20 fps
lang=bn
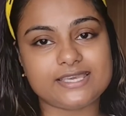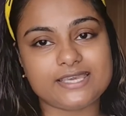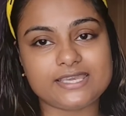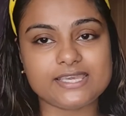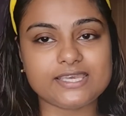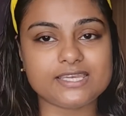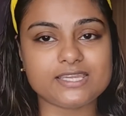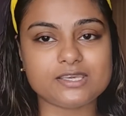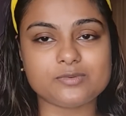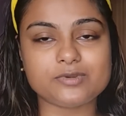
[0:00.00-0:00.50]

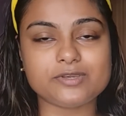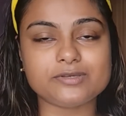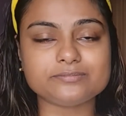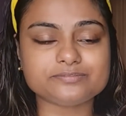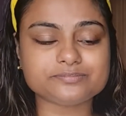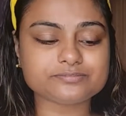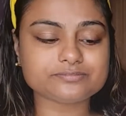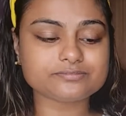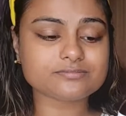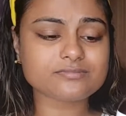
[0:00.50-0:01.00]
দেখে নেবে
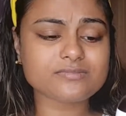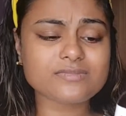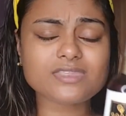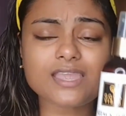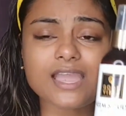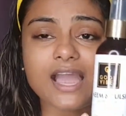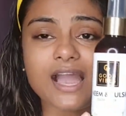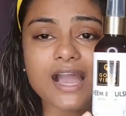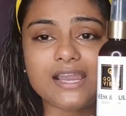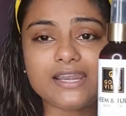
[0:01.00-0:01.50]

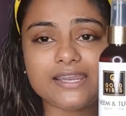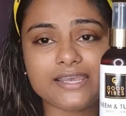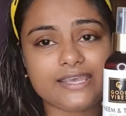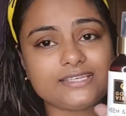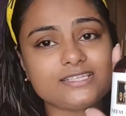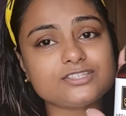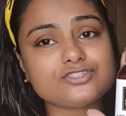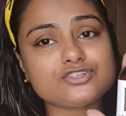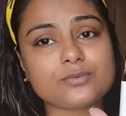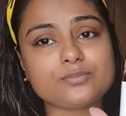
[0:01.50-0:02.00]
আর
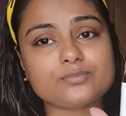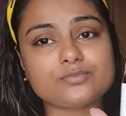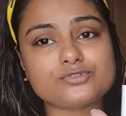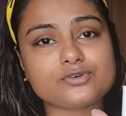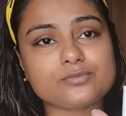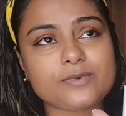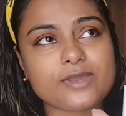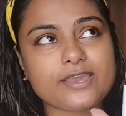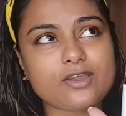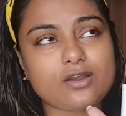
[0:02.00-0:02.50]
এটা সব
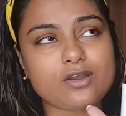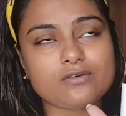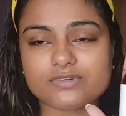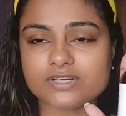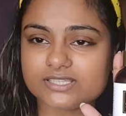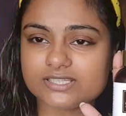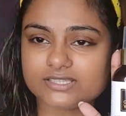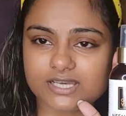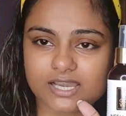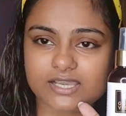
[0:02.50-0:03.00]
সময়
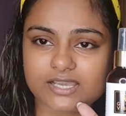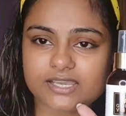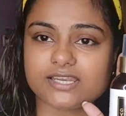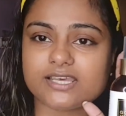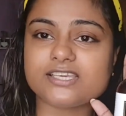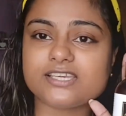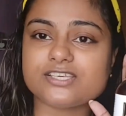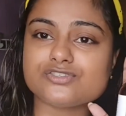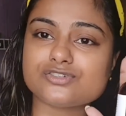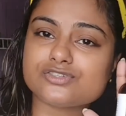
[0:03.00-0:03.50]
অফারে থাকে
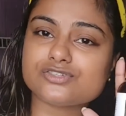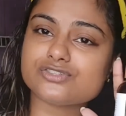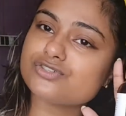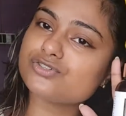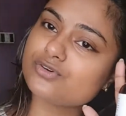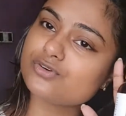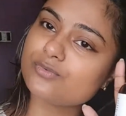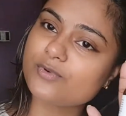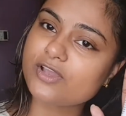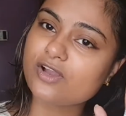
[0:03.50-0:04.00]
না কিছু কিছু
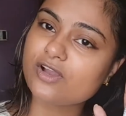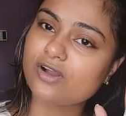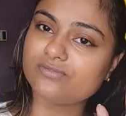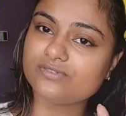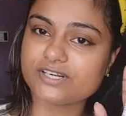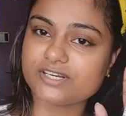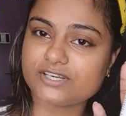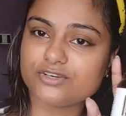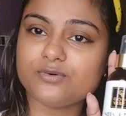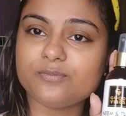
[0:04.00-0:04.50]
সময়
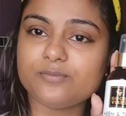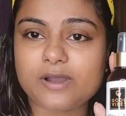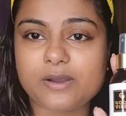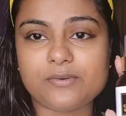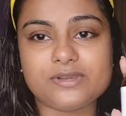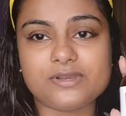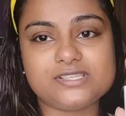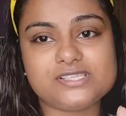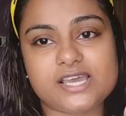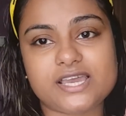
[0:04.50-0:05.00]
অফারেও
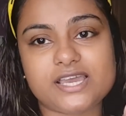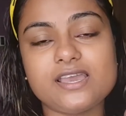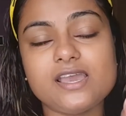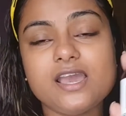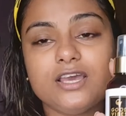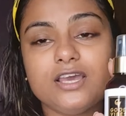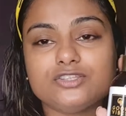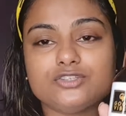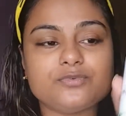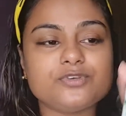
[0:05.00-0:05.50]
পাওয়া যায়
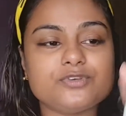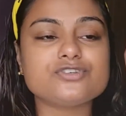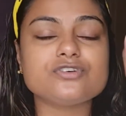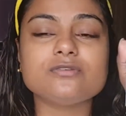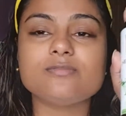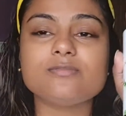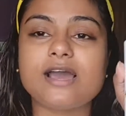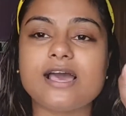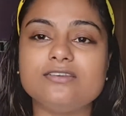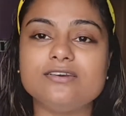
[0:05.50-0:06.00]
তো
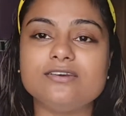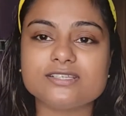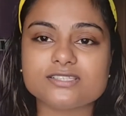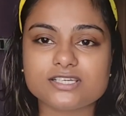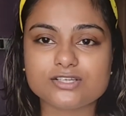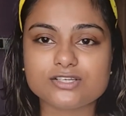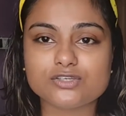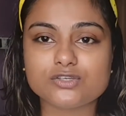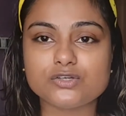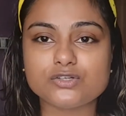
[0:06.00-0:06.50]
ভীষণ ভালো
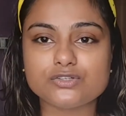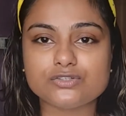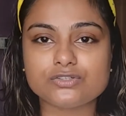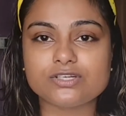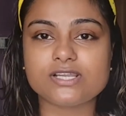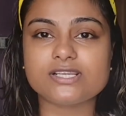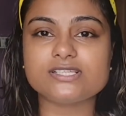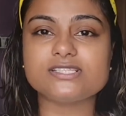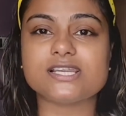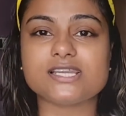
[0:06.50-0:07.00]
একটা গ্লো
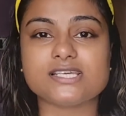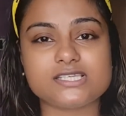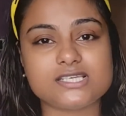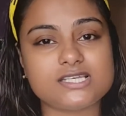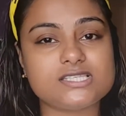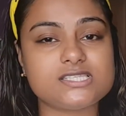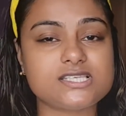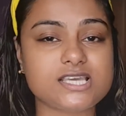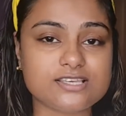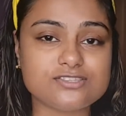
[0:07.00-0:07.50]
টোনার যারা
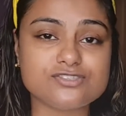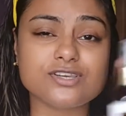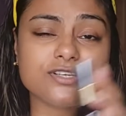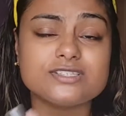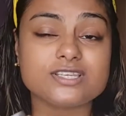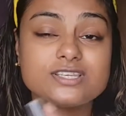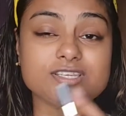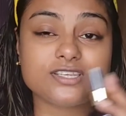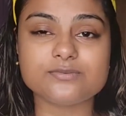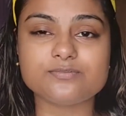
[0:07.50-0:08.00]
যারা চাইছো
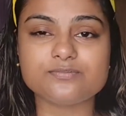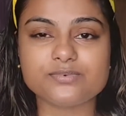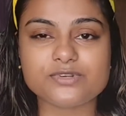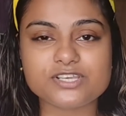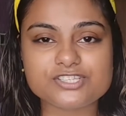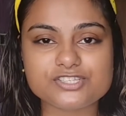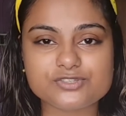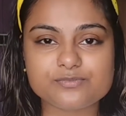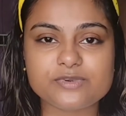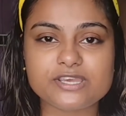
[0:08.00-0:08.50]
একটা
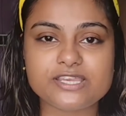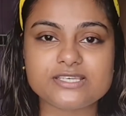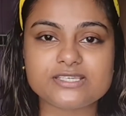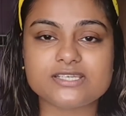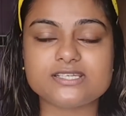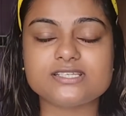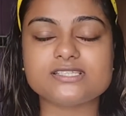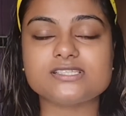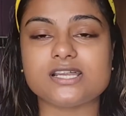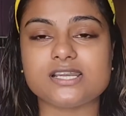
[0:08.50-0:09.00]

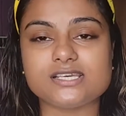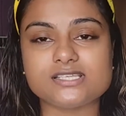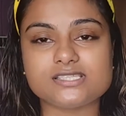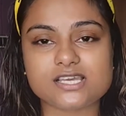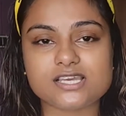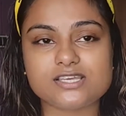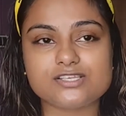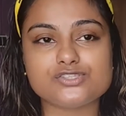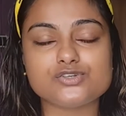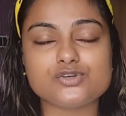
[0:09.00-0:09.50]
রিফ্রেশমেন্টে যারা
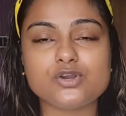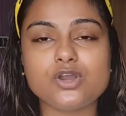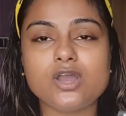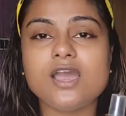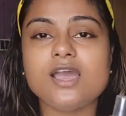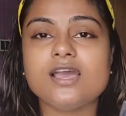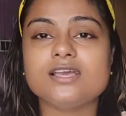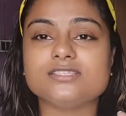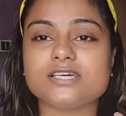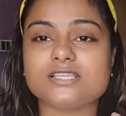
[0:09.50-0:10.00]
চাইছো
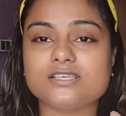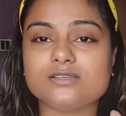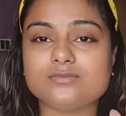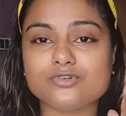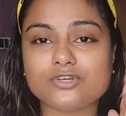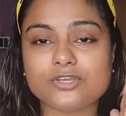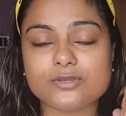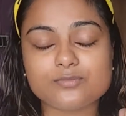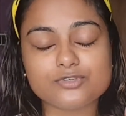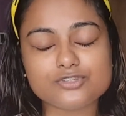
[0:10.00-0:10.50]
যাদের
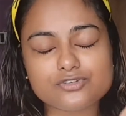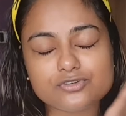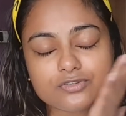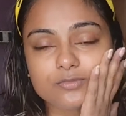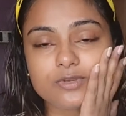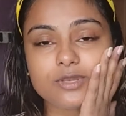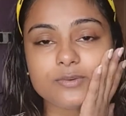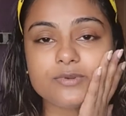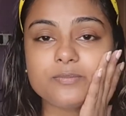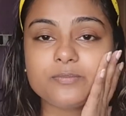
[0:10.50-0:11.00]
মুখে
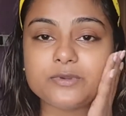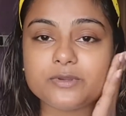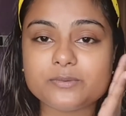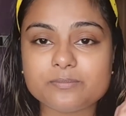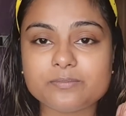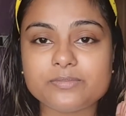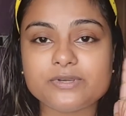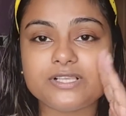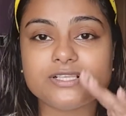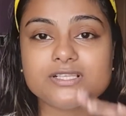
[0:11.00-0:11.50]
ভীষণভাবে
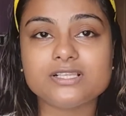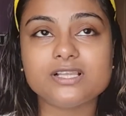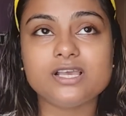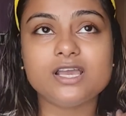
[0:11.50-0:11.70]
পিম্পল